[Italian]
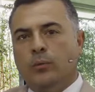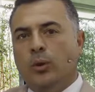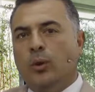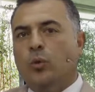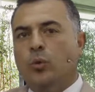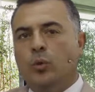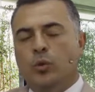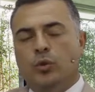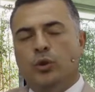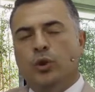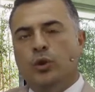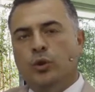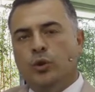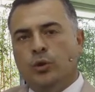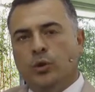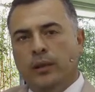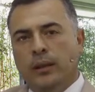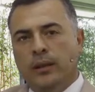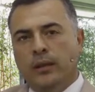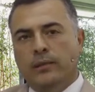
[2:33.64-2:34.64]
qualcuno di
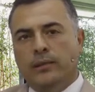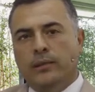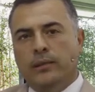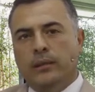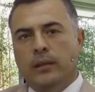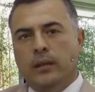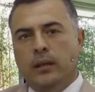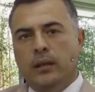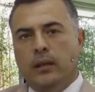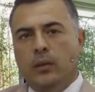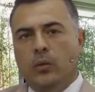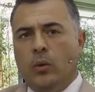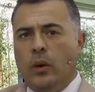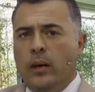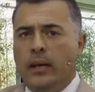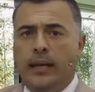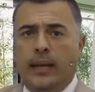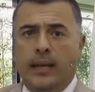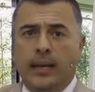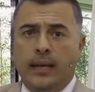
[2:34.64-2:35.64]
noi, o
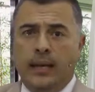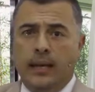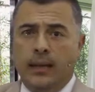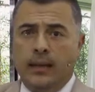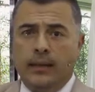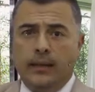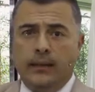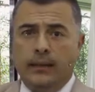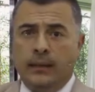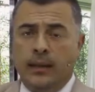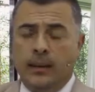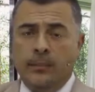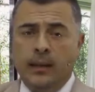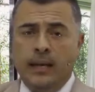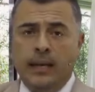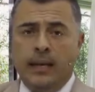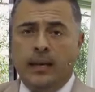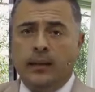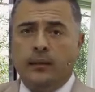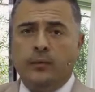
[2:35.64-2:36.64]
anche la
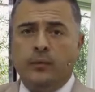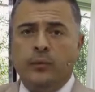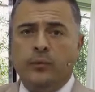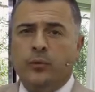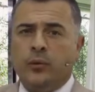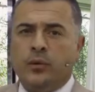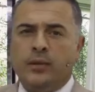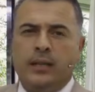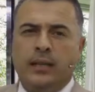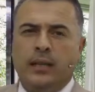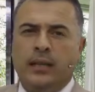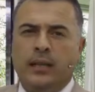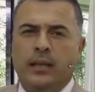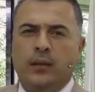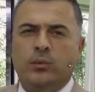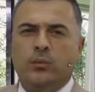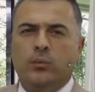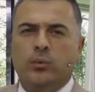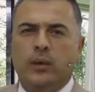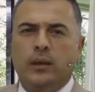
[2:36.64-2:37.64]
mia, o forse anche
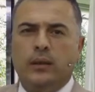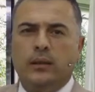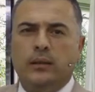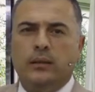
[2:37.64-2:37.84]
la tua,